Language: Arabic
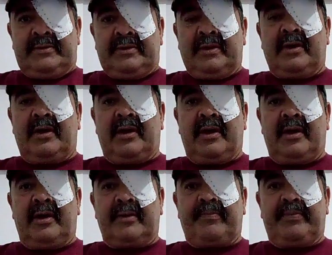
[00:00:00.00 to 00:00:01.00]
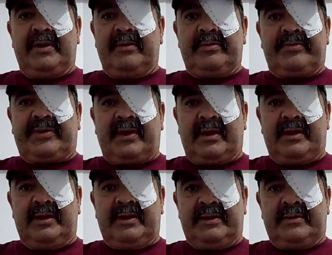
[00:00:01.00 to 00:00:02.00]
يا رب الحمد سهل
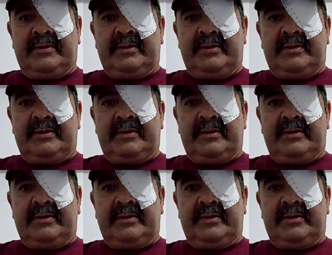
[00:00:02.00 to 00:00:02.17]
عليه